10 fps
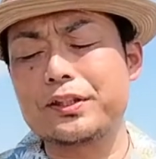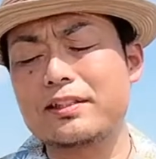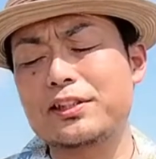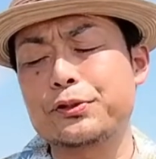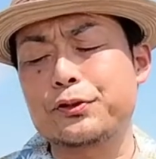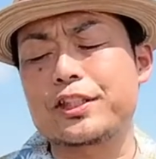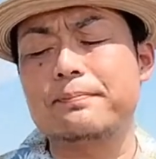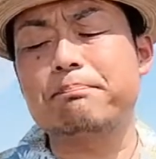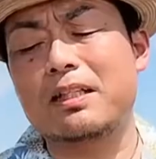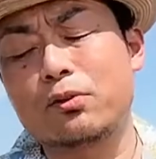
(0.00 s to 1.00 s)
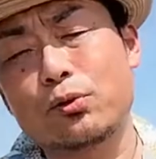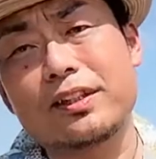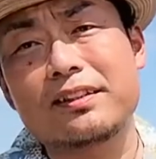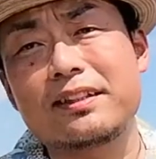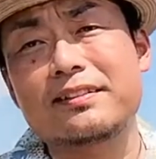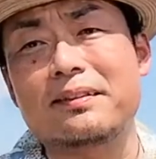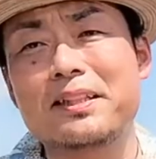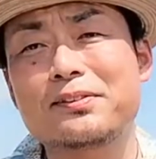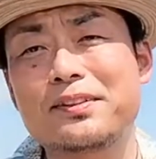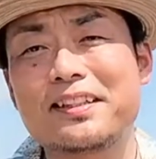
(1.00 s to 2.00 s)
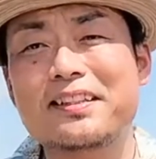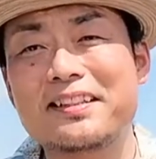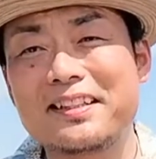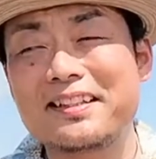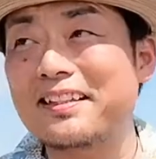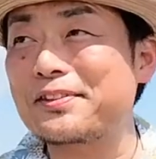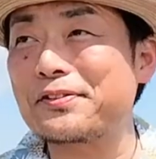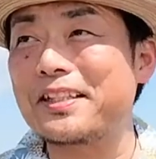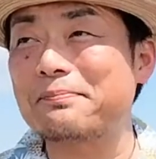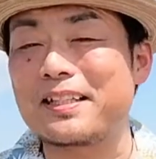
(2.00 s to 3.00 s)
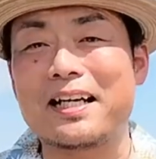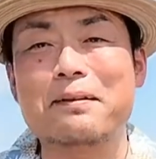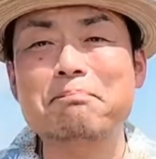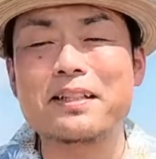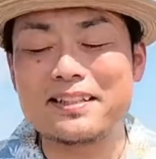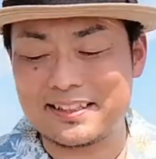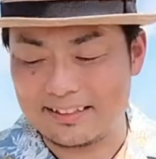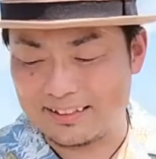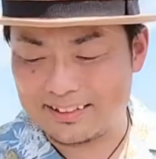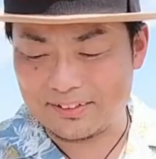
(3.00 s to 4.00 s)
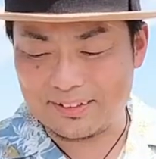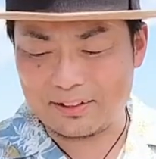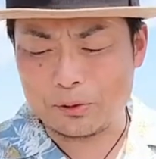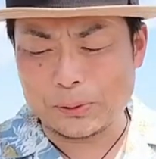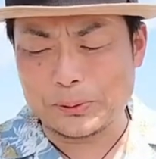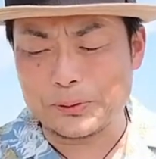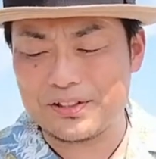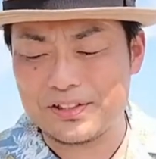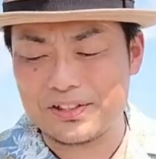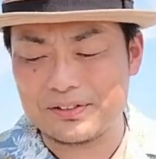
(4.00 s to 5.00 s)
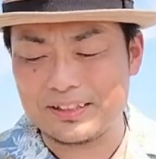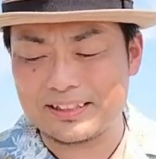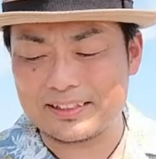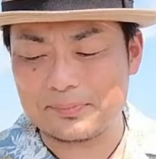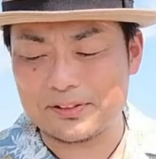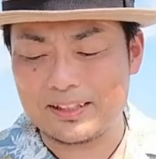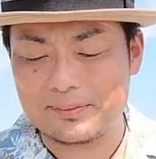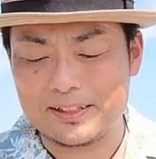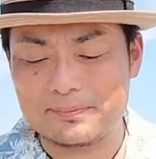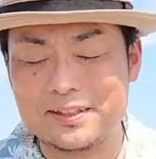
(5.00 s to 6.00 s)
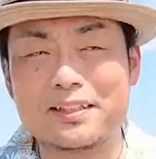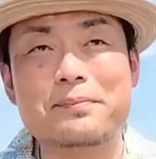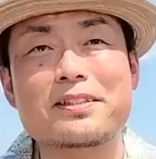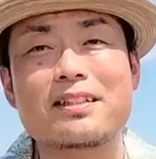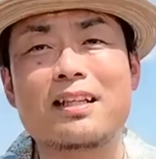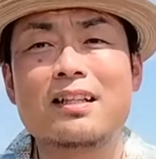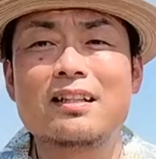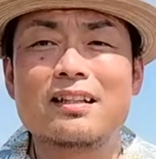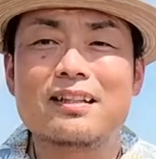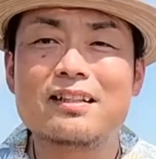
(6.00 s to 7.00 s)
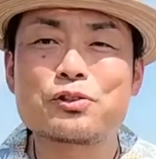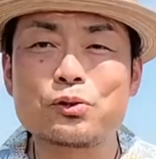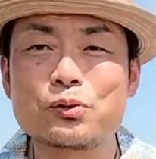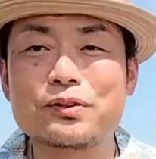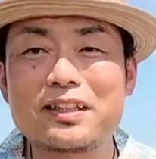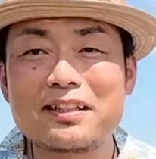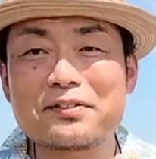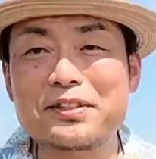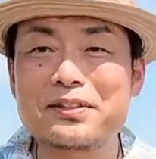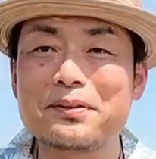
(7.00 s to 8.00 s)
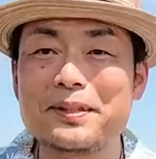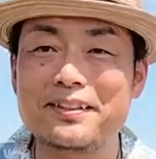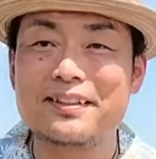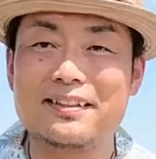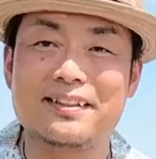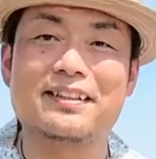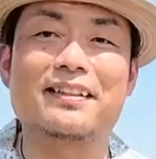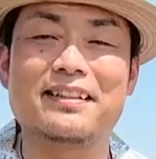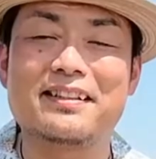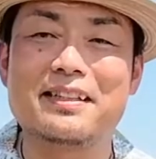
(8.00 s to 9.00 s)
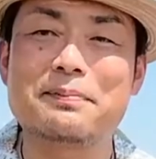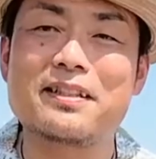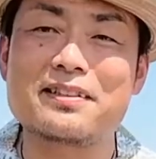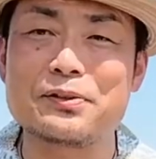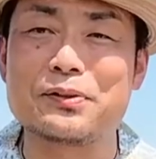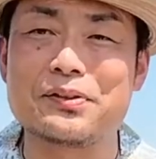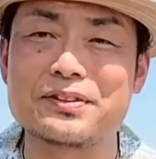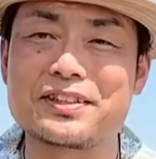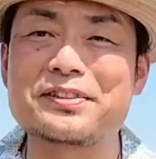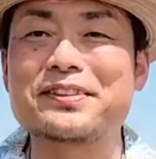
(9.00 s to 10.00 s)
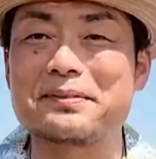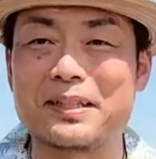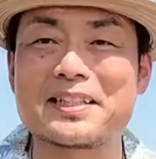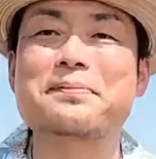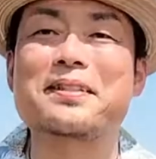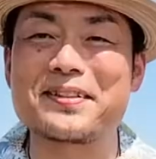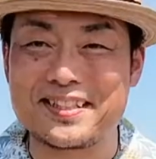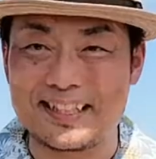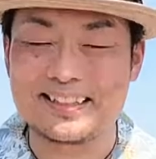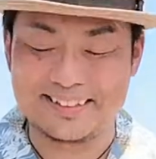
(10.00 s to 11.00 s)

野球の審判を行ってきて、なそれだからね、ラジオネームがアンパイアさんなんですよね。高校球児のいくつもの涙を見てきました。えー、ちょうどこの間の金曜日、茨城の地区予選も始まりました。